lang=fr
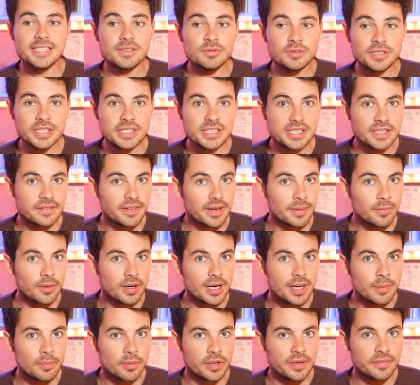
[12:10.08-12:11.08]
Si vous étiez vraiment
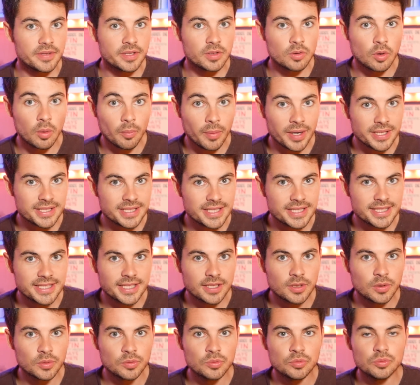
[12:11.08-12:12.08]
là pour les vidéos embrasser des
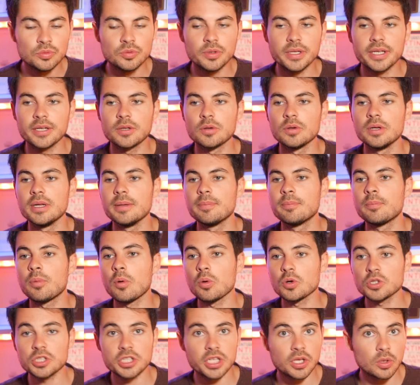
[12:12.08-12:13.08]
inconnus et que les
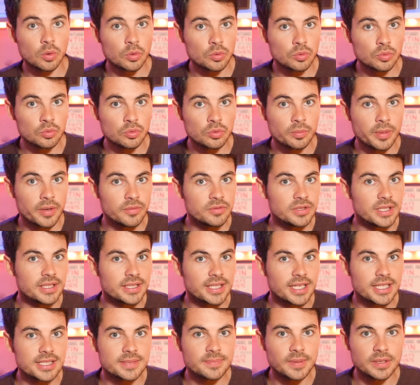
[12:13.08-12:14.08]
prochains contenus ne bah, vous
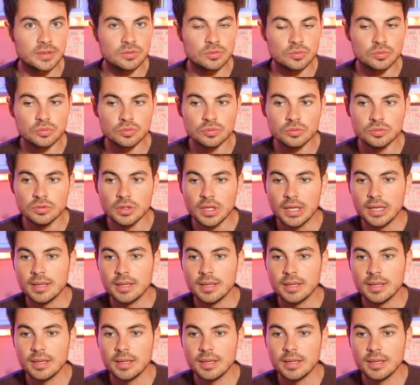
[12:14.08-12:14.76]
intéressent pas du tout,